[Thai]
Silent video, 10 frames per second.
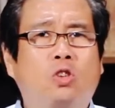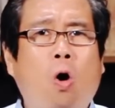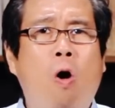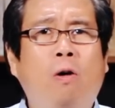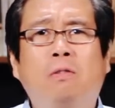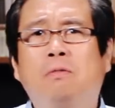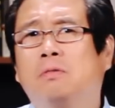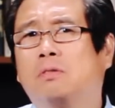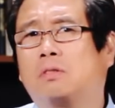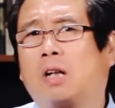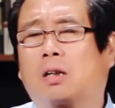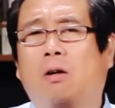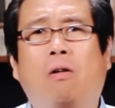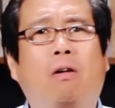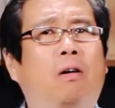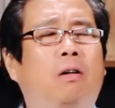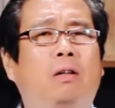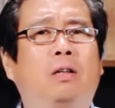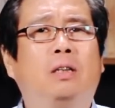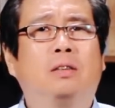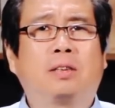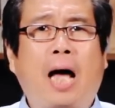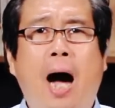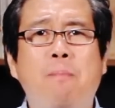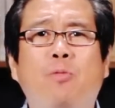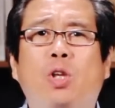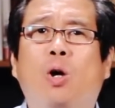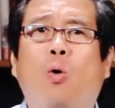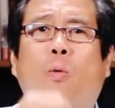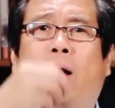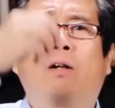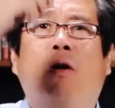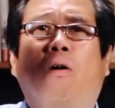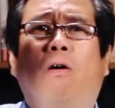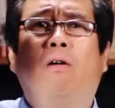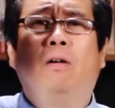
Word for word: 2. ตัดคอ 3. แขวนคอ